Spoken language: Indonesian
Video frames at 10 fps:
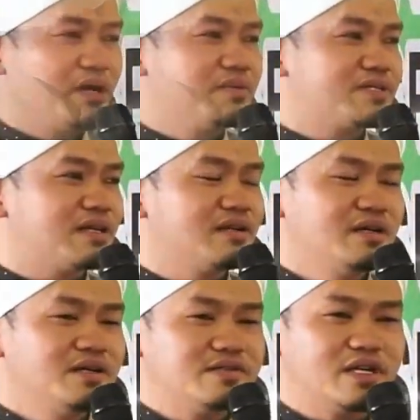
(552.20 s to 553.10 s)
bahabisan
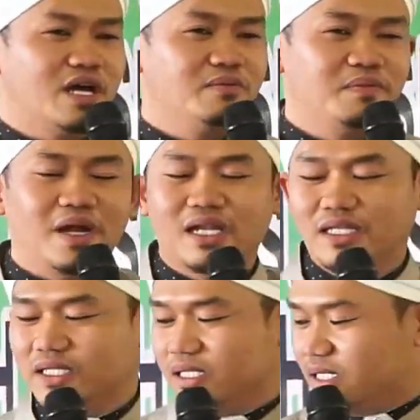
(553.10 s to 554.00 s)
jar Habib
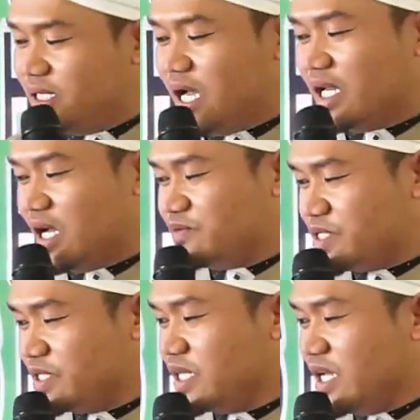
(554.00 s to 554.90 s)
Ali
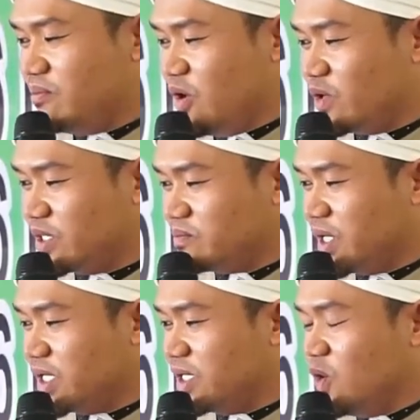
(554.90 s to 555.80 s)
Al-Habsyi dalam maulid
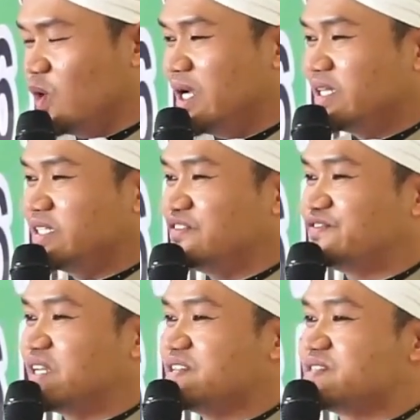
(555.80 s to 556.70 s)
beliau
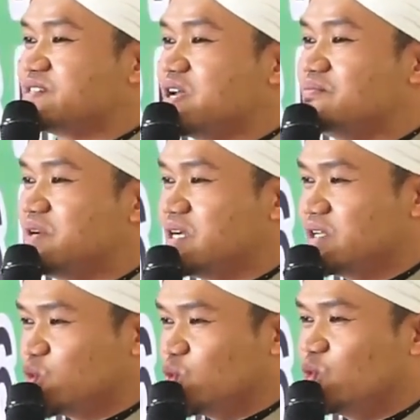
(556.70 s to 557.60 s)
yafnaz
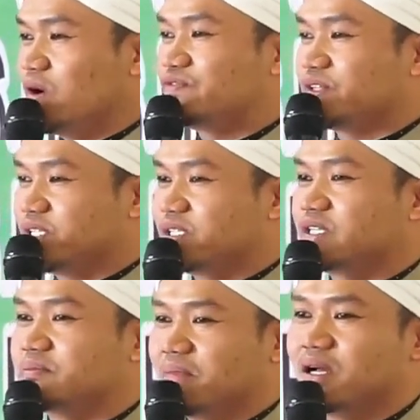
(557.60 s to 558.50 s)
zamanu wa
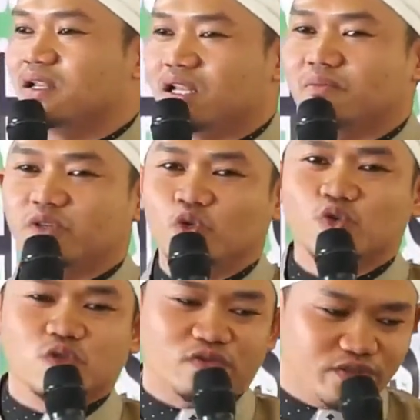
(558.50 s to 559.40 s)
fihi ma lam
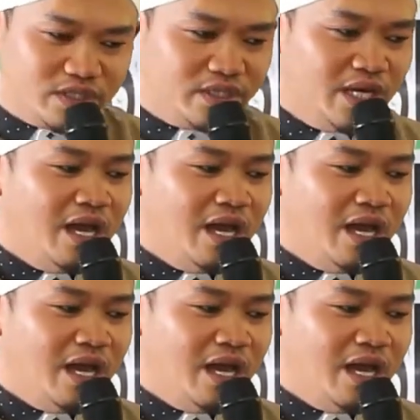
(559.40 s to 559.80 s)
yusofi